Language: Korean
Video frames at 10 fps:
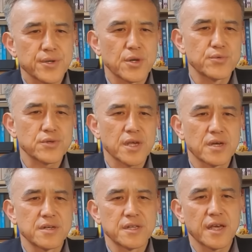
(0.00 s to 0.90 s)
경북대
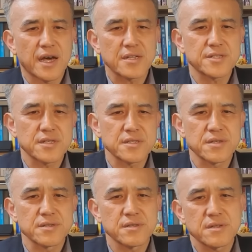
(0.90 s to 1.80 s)
의대
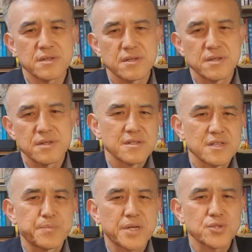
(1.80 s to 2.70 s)
학장단은
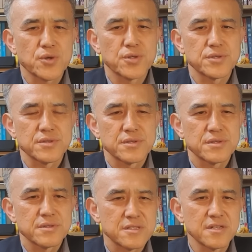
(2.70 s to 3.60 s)
입학 정원
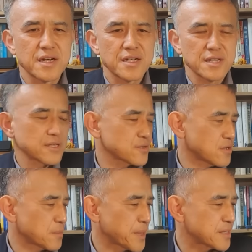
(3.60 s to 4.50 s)
증가에
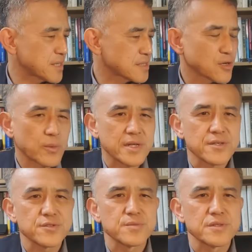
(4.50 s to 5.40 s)
대해서 반대한다고
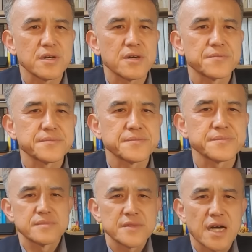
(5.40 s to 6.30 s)
밝혔습니다.
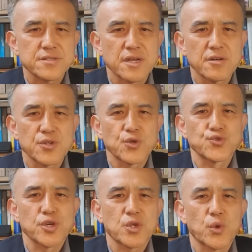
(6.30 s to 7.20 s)
학생과
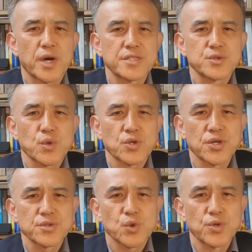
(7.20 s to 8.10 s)
교수의 동아리,
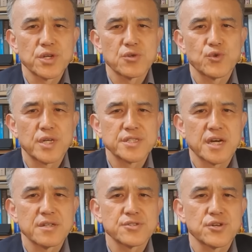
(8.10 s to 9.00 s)
동의를 구하지
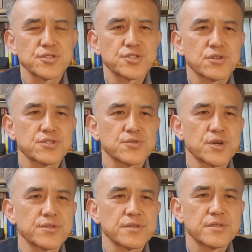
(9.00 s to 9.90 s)
않은 정치적
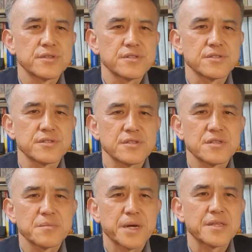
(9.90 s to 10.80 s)
증언은
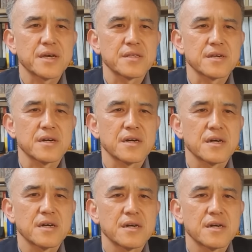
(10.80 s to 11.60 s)
반대한다.